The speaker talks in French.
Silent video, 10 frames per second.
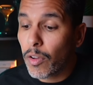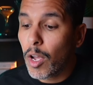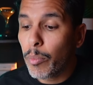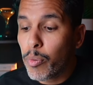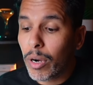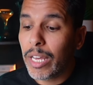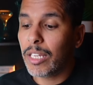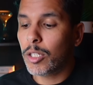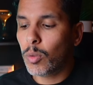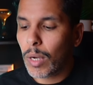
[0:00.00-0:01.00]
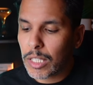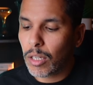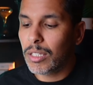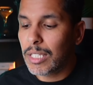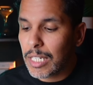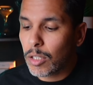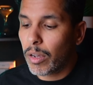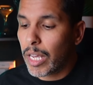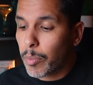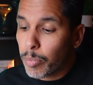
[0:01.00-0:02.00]
Euh, pour les 70
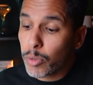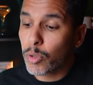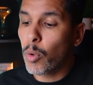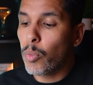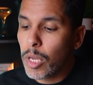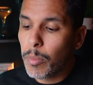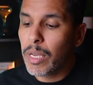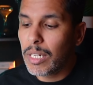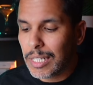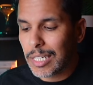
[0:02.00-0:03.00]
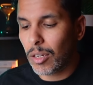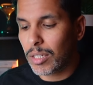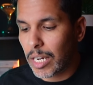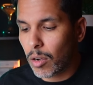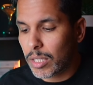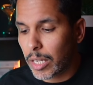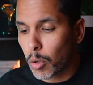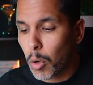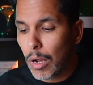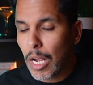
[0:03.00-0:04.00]
ans et plus, 8657
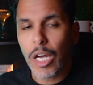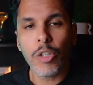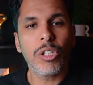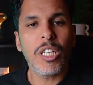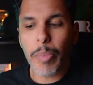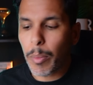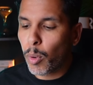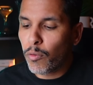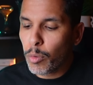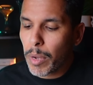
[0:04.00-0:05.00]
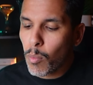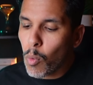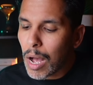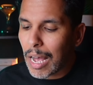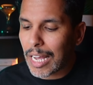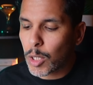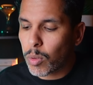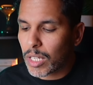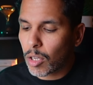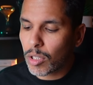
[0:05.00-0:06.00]
euros. Je sais pas pour vous, mais moi, à
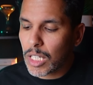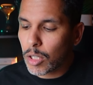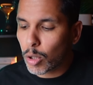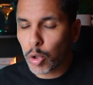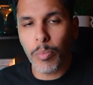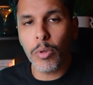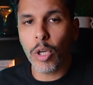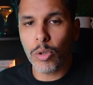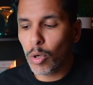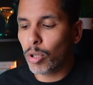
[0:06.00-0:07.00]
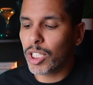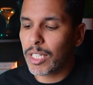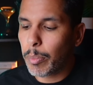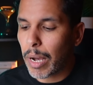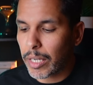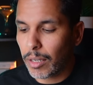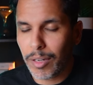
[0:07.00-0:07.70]
70 ans, je suis plus dans une logique d'épargne. Hein.